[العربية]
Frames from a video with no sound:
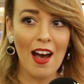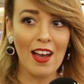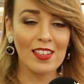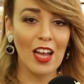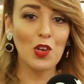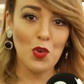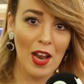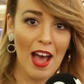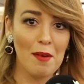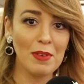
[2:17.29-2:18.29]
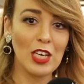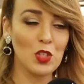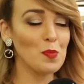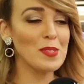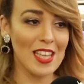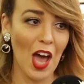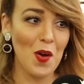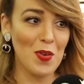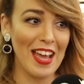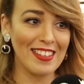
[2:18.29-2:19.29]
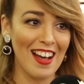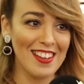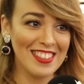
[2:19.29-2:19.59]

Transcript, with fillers: هكذا لكل عام نعيدوا بالصحة والهنا